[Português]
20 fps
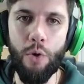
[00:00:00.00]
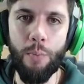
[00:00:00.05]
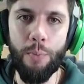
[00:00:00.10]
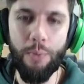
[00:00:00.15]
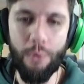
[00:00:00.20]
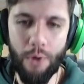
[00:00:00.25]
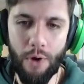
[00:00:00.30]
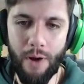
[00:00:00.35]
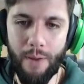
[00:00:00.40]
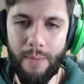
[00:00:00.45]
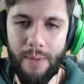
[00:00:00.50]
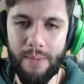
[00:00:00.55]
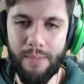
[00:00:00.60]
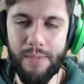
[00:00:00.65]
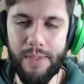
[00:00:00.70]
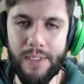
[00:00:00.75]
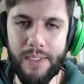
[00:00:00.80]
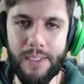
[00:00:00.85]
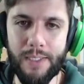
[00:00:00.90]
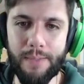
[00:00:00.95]
No
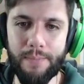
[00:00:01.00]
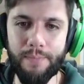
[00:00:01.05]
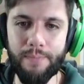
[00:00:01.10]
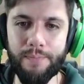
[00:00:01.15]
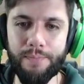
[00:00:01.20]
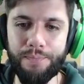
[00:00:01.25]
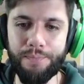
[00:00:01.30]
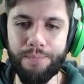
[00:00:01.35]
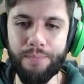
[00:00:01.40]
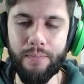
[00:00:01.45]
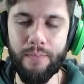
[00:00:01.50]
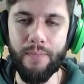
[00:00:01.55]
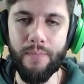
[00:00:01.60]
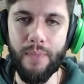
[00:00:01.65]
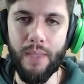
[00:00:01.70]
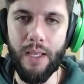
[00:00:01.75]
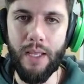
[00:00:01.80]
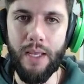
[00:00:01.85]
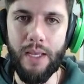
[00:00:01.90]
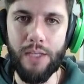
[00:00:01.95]
problems.
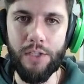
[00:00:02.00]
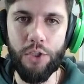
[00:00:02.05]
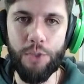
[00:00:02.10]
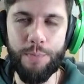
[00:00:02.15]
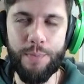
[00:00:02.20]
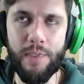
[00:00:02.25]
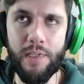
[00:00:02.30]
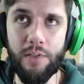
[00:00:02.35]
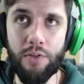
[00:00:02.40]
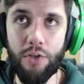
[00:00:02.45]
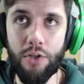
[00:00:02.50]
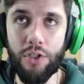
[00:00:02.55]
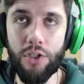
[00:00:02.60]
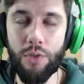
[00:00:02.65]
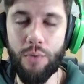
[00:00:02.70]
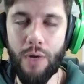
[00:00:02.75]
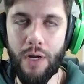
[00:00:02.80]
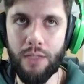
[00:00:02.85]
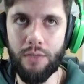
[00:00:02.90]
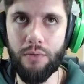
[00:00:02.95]
A gente precisa só
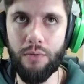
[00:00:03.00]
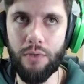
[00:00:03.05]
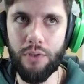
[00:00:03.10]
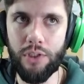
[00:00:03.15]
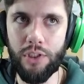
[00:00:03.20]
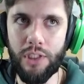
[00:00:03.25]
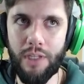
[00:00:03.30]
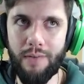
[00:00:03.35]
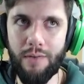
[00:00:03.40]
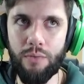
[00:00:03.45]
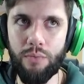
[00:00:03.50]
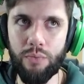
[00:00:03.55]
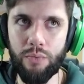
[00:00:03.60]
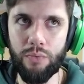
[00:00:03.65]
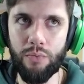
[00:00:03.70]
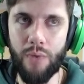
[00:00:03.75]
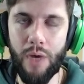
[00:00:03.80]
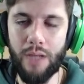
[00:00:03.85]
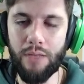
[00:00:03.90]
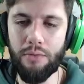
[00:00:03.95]
de 4... A gente tava com
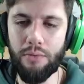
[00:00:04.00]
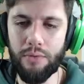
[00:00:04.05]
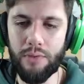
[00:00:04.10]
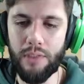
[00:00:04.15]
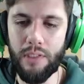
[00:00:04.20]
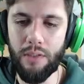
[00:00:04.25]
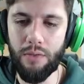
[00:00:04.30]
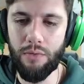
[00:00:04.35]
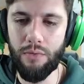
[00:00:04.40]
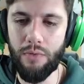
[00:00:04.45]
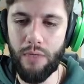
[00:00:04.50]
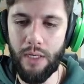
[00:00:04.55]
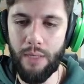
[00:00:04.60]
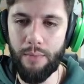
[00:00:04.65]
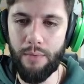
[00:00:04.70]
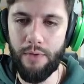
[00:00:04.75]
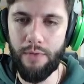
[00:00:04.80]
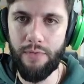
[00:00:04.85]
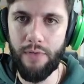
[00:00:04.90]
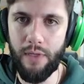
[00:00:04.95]
4 ou 5, não
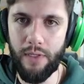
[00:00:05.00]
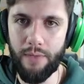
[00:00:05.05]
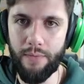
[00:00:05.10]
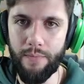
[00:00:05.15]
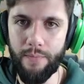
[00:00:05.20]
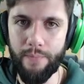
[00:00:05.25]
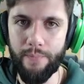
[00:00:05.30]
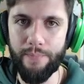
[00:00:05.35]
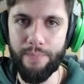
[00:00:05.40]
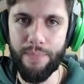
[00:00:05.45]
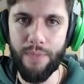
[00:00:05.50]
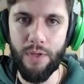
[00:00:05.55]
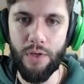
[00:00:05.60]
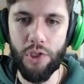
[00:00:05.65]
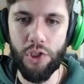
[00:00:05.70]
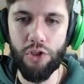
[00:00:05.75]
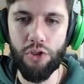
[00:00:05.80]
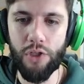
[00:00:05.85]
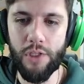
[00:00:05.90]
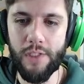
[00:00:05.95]
lembro. Enfim.
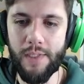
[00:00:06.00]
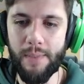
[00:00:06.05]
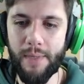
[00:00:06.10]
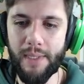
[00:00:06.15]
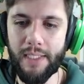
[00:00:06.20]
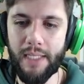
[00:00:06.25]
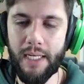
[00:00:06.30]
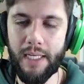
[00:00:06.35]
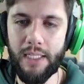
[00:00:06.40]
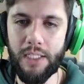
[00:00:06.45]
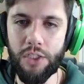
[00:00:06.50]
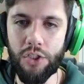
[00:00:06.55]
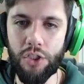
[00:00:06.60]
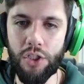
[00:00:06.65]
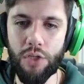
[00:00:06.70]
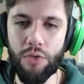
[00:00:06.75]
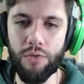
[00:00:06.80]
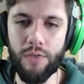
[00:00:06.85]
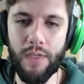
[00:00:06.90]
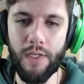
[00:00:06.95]
Acho que só essa batalha aqui a gente
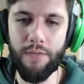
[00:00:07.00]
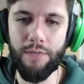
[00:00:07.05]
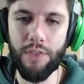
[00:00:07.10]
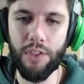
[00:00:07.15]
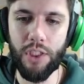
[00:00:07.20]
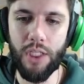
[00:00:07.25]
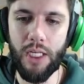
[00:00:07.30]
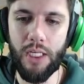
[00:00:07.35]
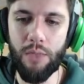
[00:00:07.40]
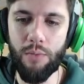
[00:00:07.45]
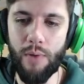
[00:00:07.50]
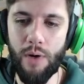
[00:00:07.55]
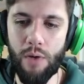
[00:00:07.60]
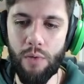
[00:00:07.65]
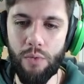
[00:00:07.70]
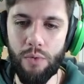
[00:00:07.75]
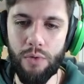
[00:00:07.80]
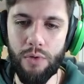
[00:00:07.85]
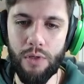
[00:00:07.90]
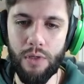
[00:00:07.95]
já consegue fechar ali o
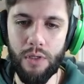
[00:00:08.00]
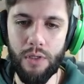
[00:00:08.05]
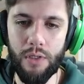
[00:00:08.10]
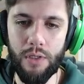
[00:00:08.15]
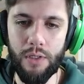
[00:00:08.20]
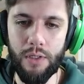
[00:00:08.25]
baú.